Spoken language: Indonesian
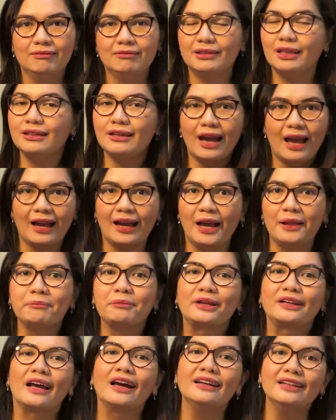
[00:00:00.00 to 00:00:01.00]
tidak akan
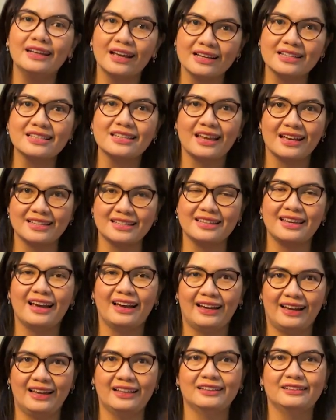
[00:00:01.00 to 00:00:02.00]
pernah dia
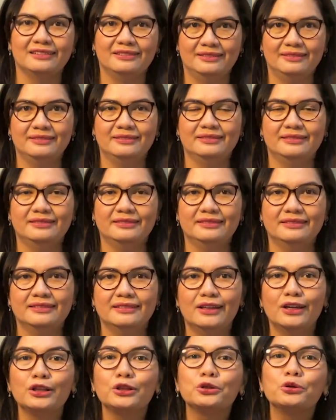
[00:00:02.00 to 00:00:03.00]
sia-siakan.
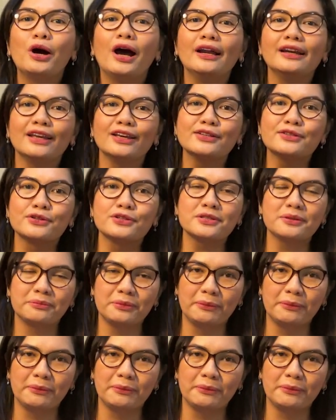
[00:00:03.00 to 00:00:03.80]
Tuhan Yesus